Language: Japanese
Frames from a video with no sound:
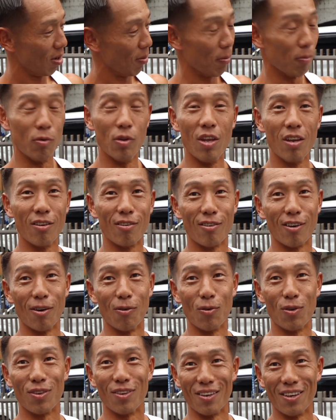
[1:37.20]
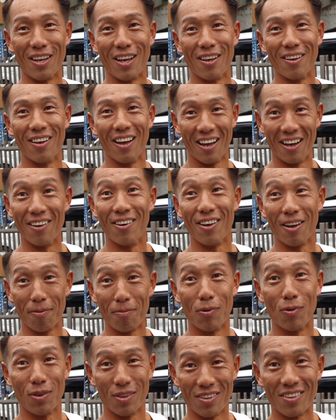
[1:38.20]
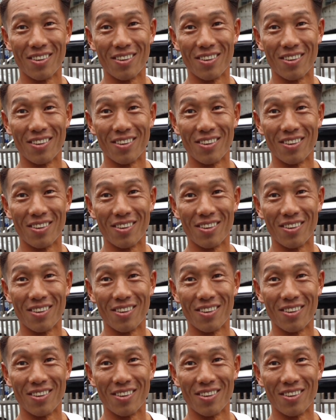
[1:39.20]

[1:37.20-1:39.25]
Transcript: うやっぱ胸肉が多いですね、ね、はい、やっぱ多い